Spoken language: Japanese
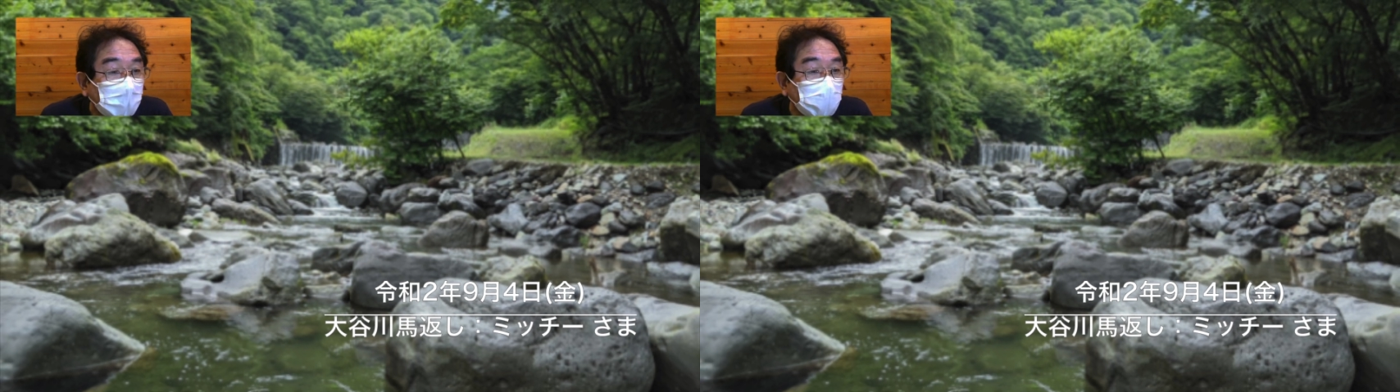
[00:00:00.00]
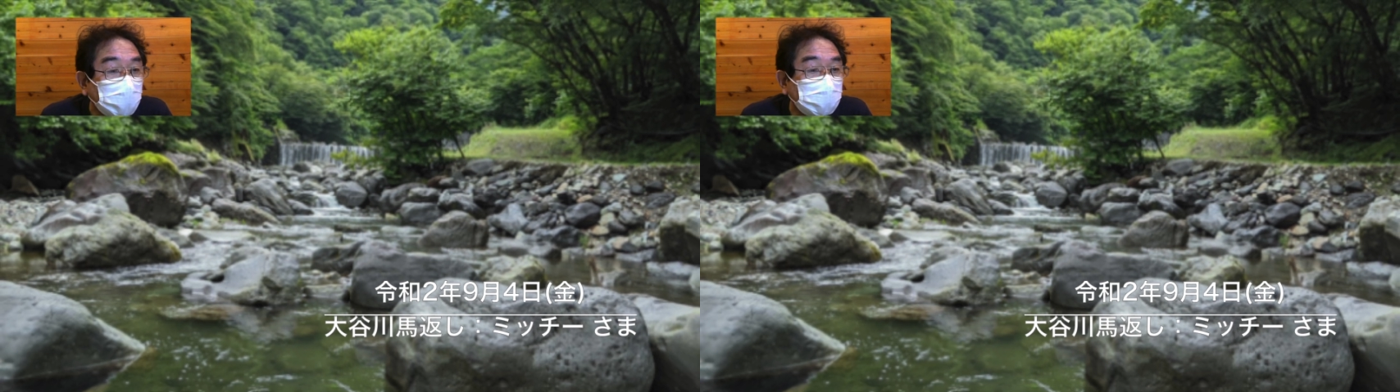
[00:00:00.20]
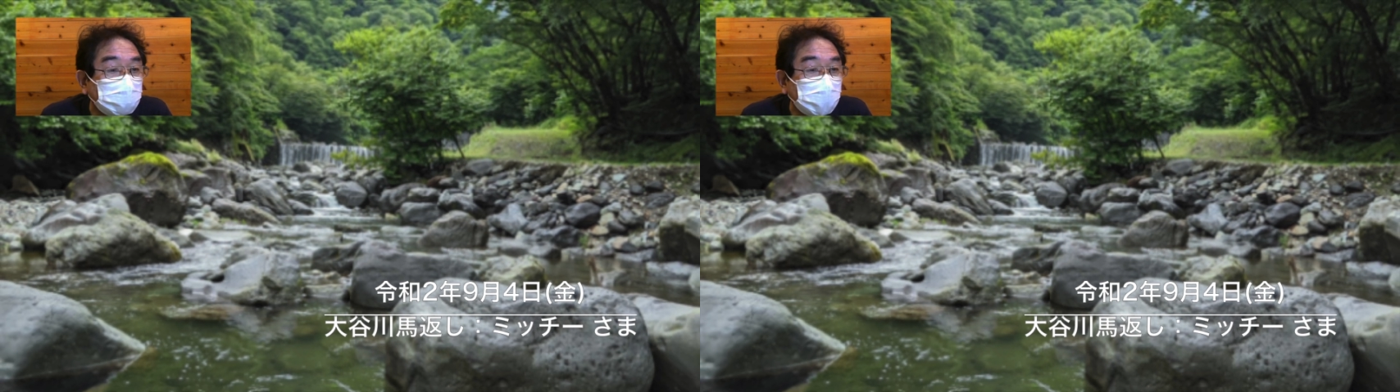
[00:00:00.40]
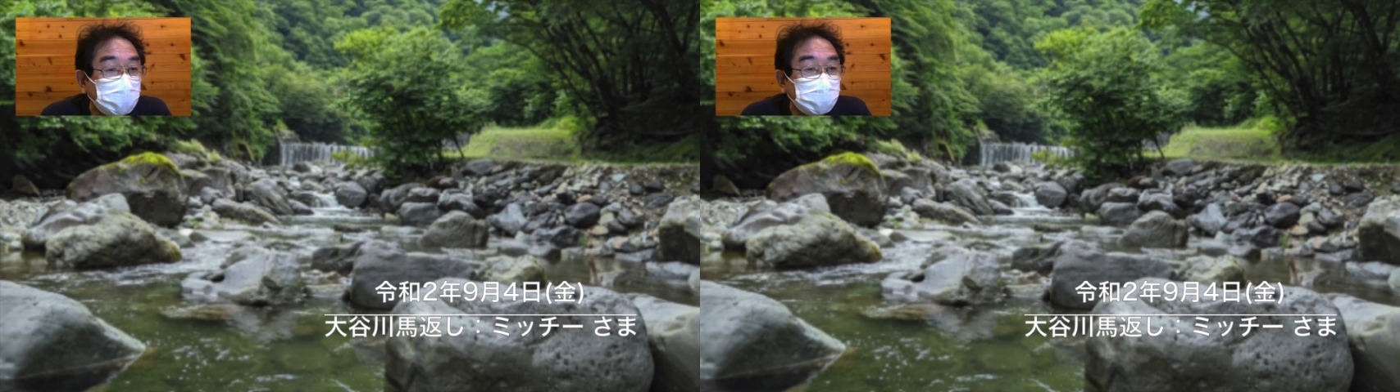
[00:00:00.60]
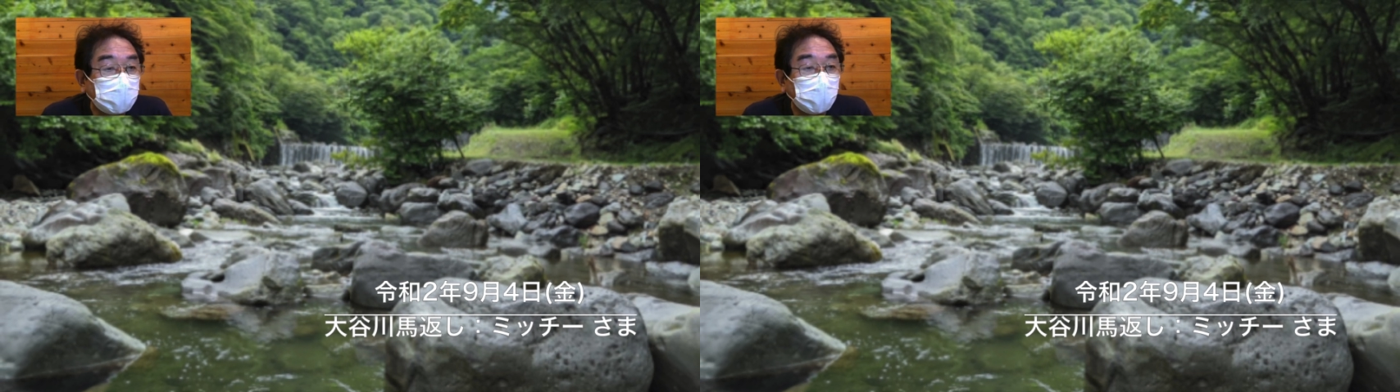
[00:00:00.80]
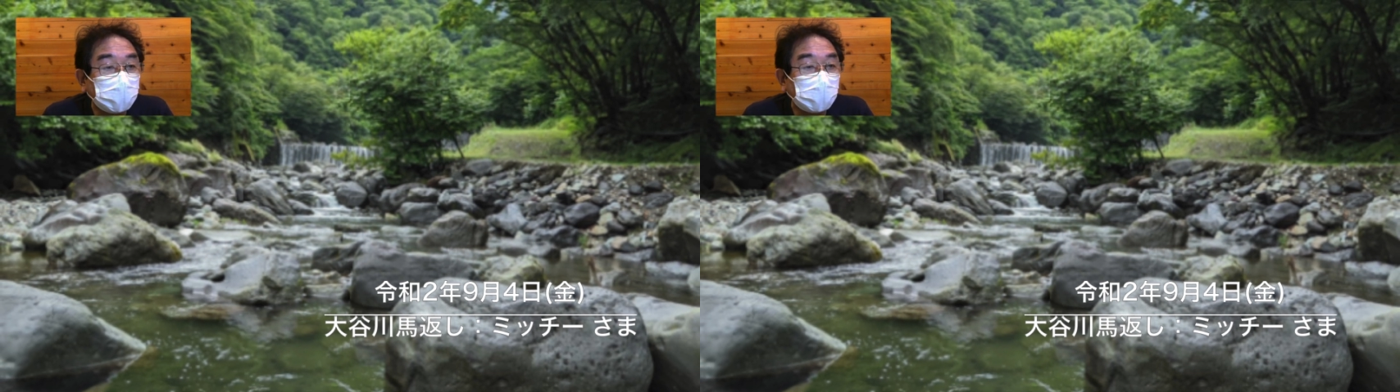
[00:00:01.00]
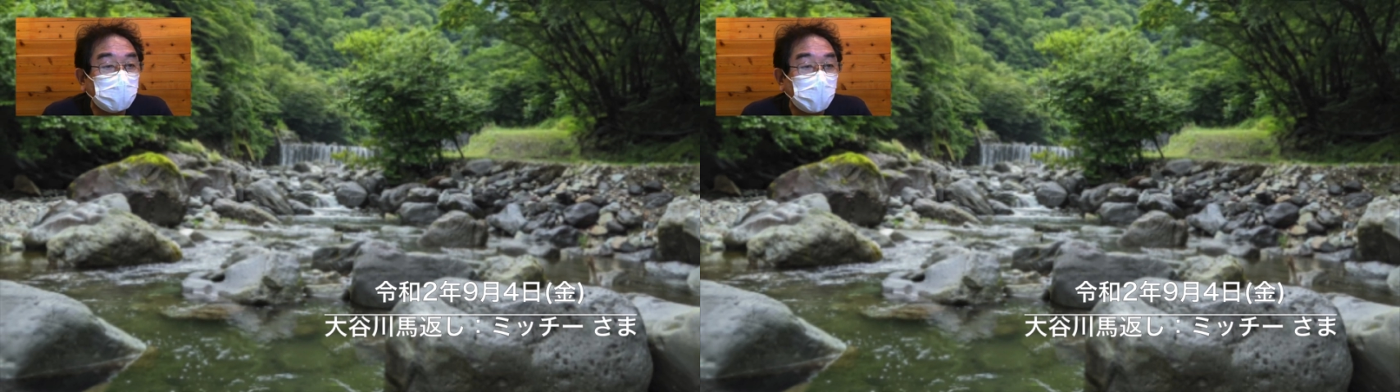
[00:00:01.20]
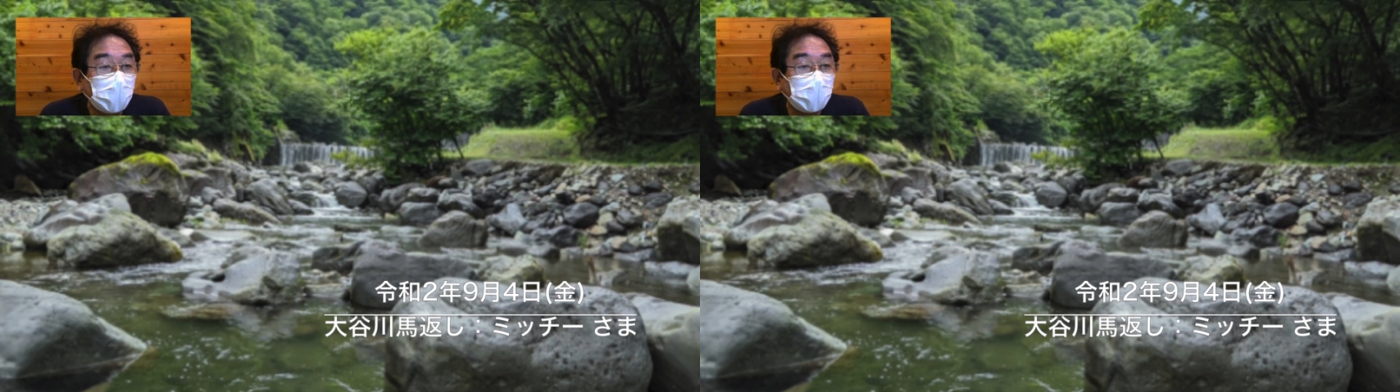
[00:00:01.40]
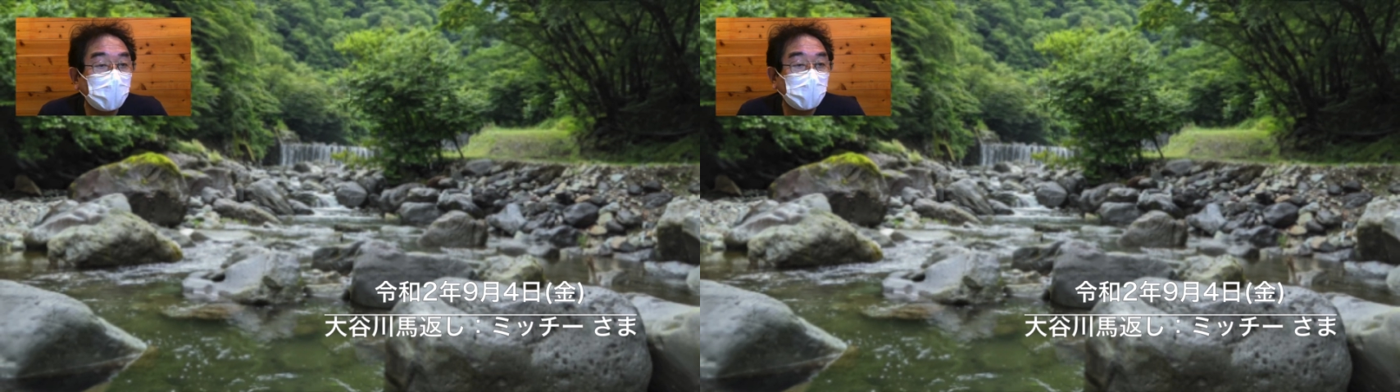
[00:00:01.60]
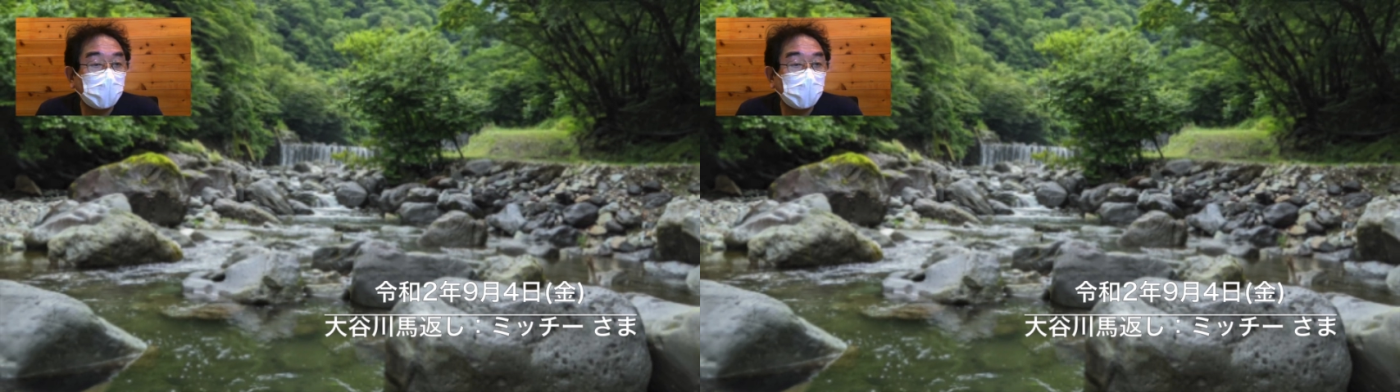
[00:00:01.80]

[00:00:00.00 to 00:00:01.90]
平日に休みが取れたので、